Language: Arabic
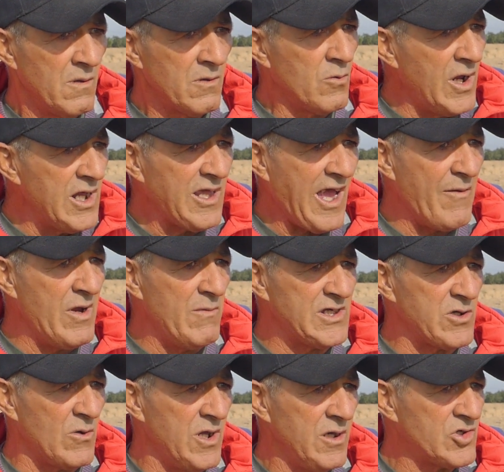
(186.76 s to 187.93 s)
تولي تحمل
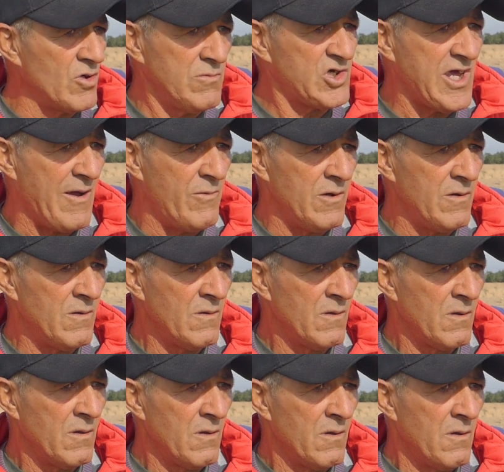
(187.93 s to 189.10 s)
المسؤوليه شنو باش تعمل
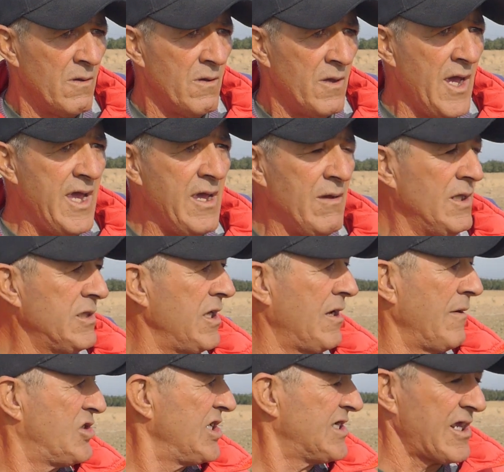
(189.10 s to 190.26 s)
اي انت
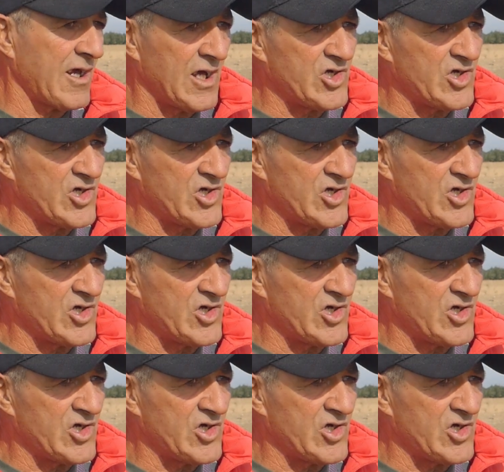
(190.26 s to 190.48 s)
كي باش يسرقك